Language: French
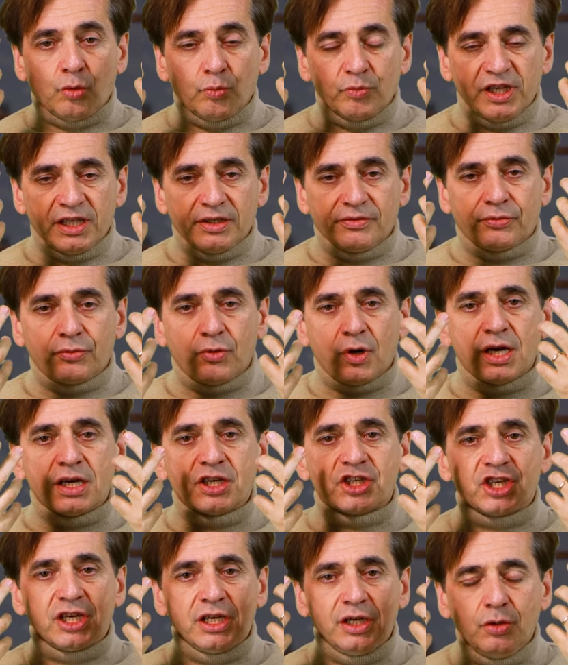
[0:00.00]
combien de
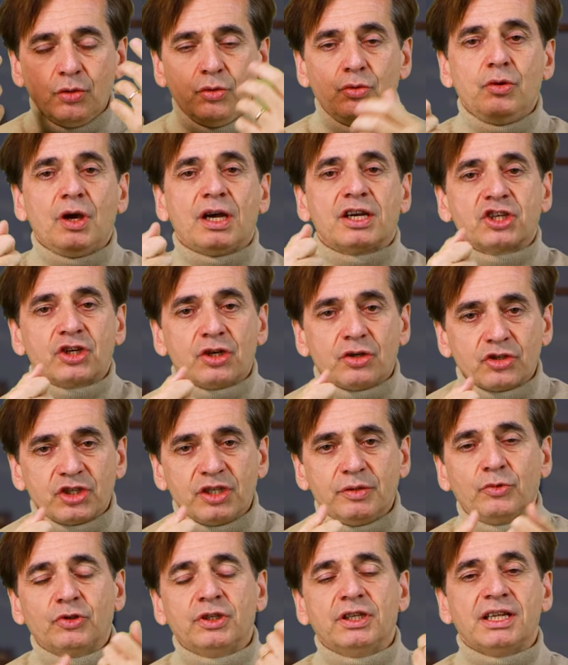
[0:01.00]
fois j'ai eu à
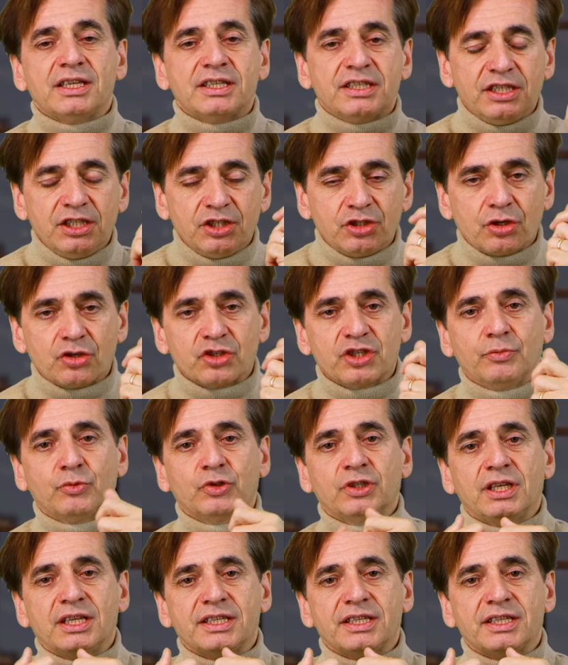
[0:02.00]
changer mon élastique, changer mon